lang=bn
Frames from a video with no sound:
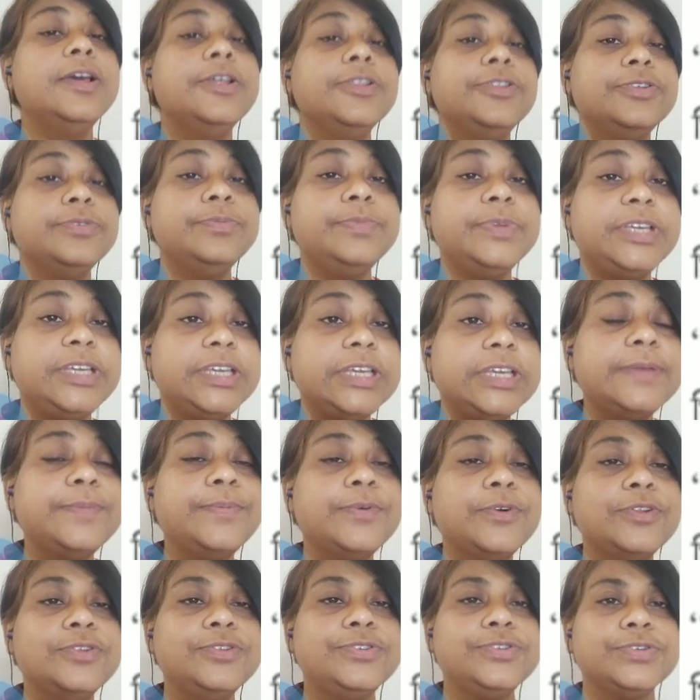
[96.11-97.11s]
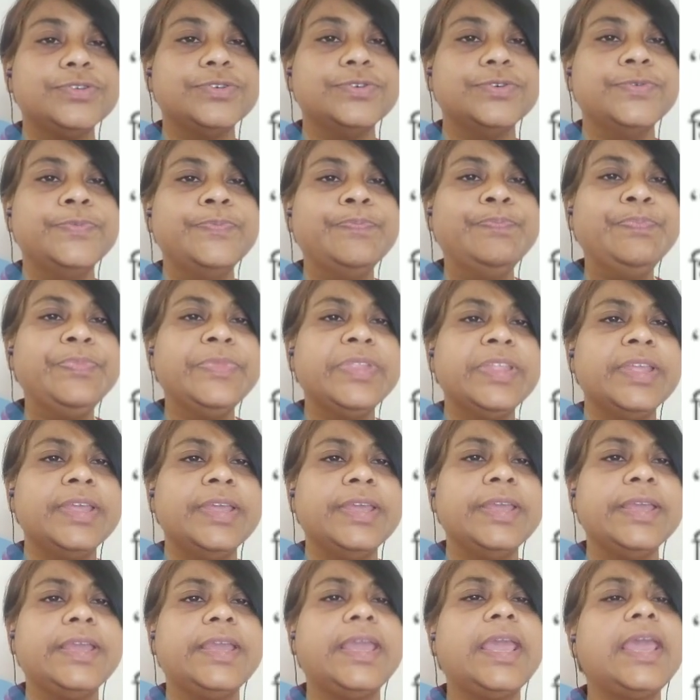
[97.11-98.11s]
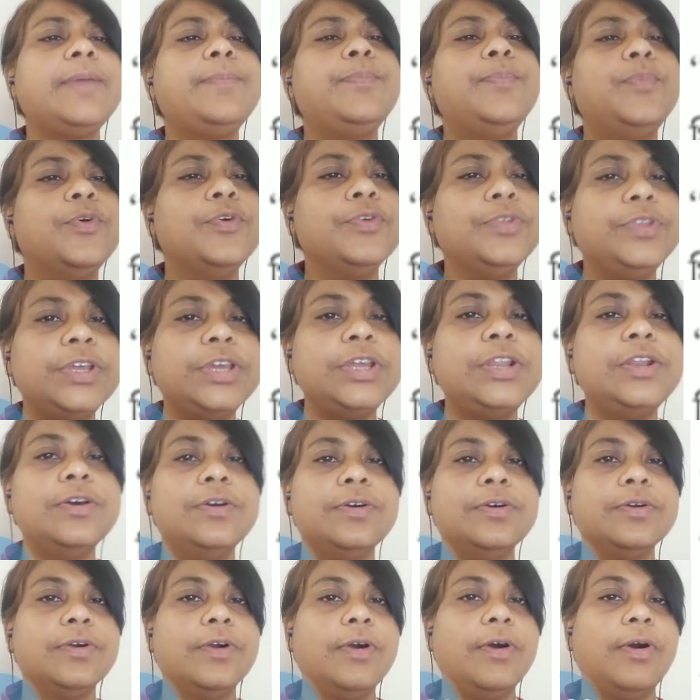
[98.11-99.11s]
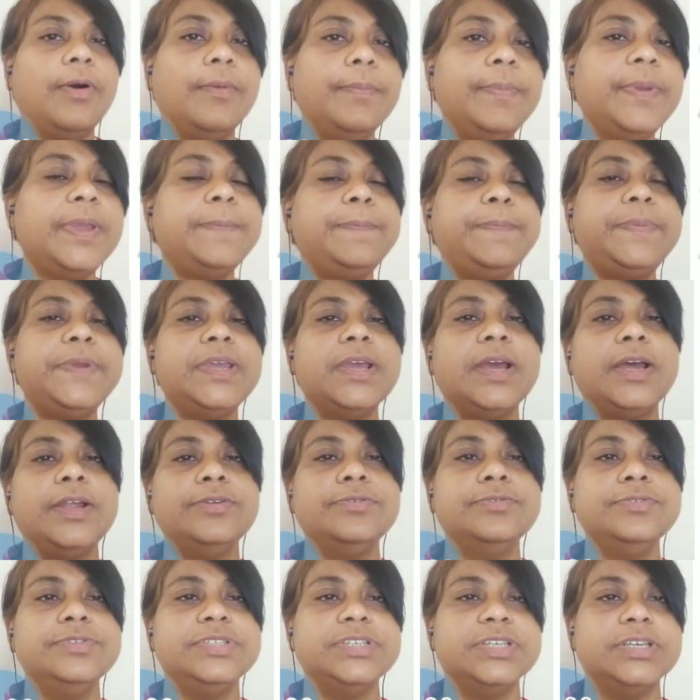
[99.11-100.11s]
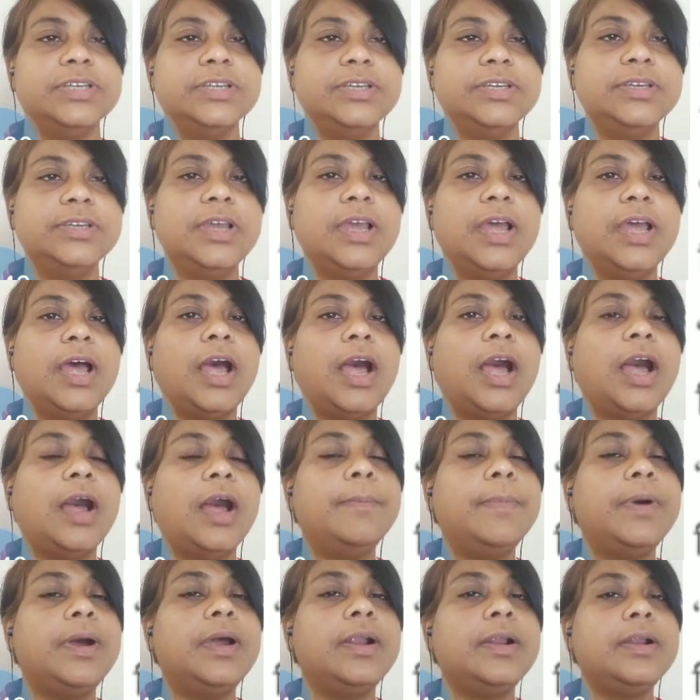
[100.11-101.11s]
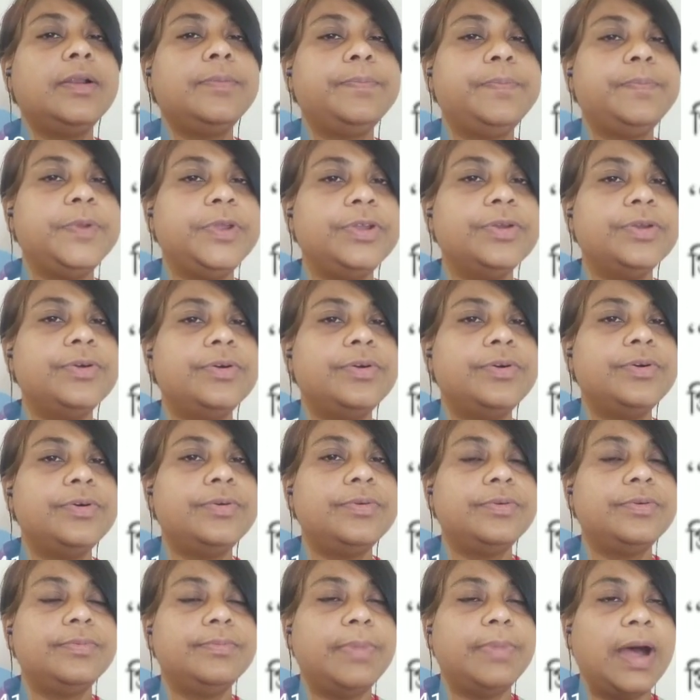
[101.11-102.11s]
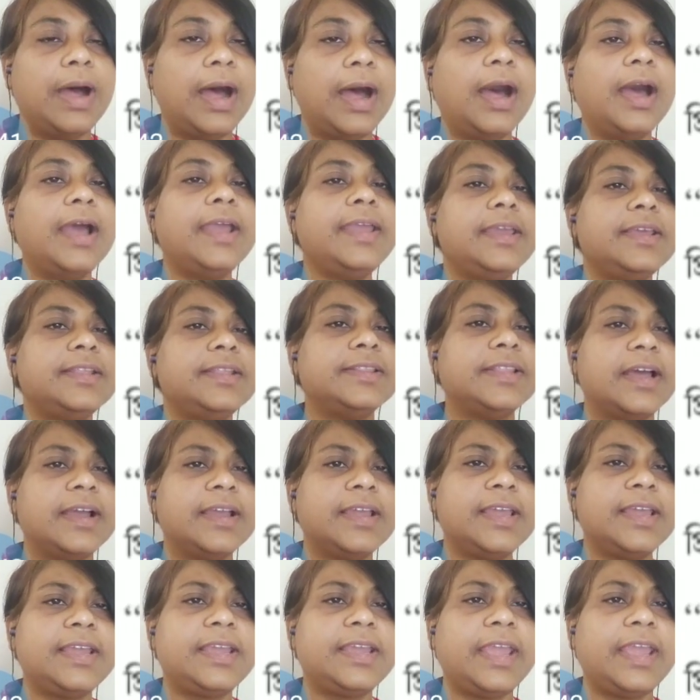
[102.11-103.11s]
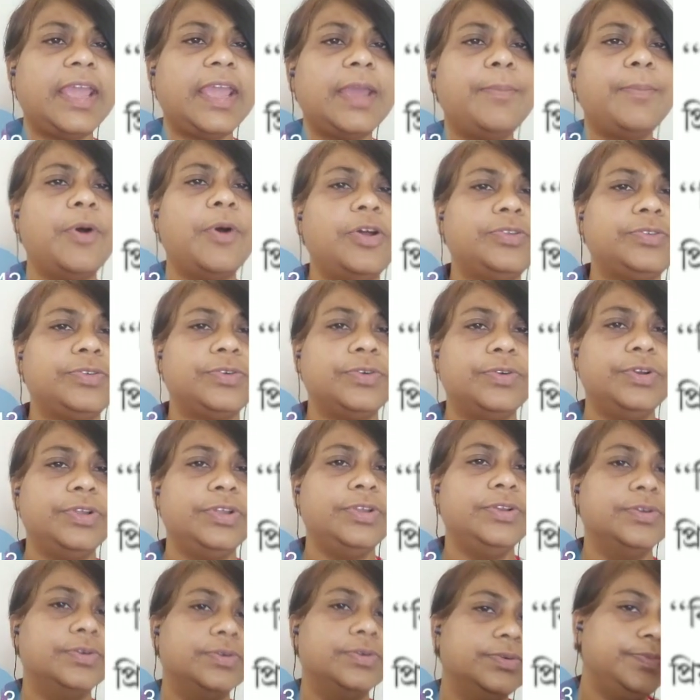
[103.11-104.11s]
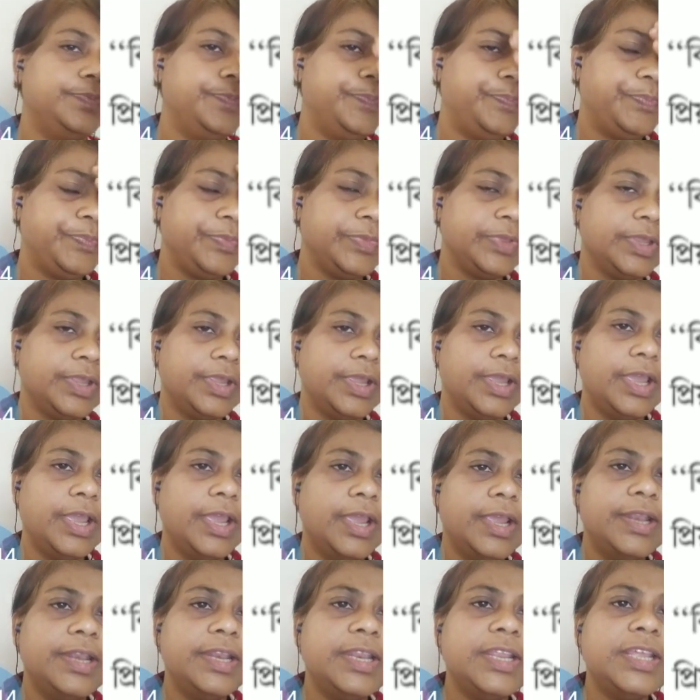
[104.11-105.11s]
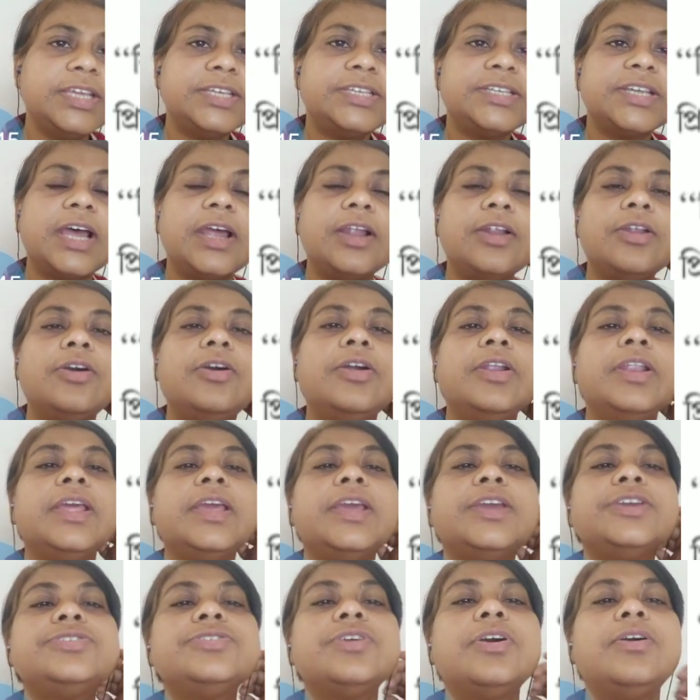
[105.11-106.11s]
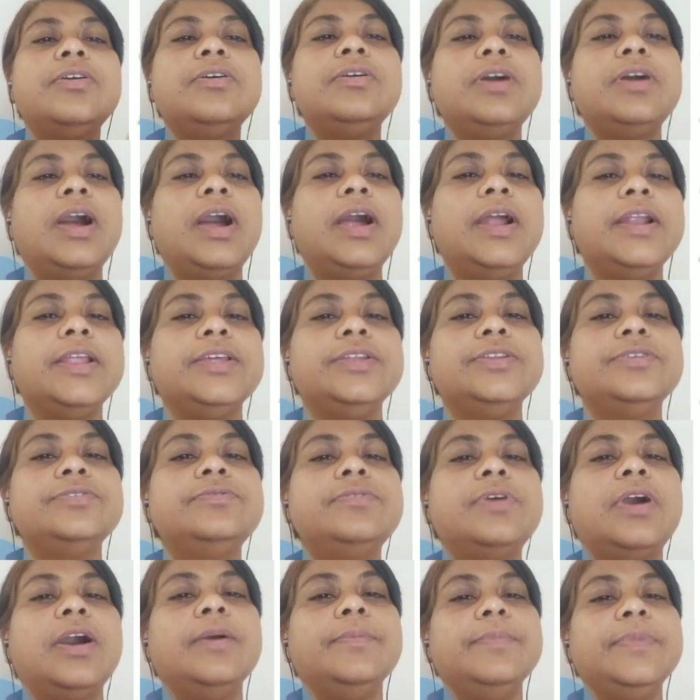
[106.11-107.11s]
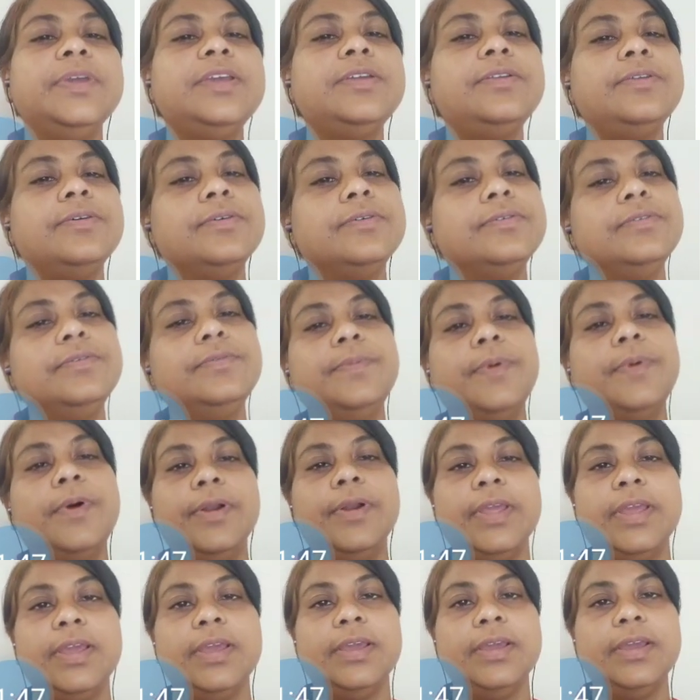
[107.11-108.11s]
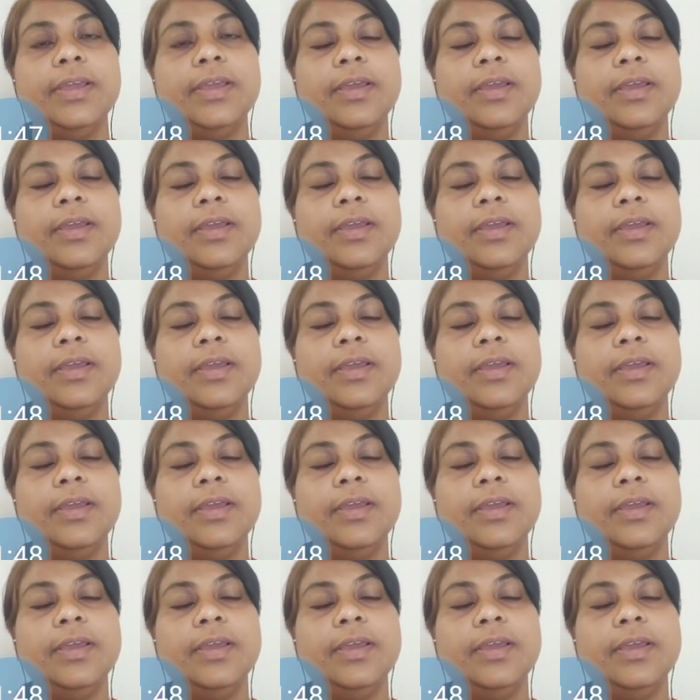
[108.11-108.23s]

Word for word: তুমি কি বলছো কে বধিল কবে পিয়ানো যে আমার প্রিয় ভাই তাকে কে বধ করিল নিশারণে সংহারিনু আমি বরে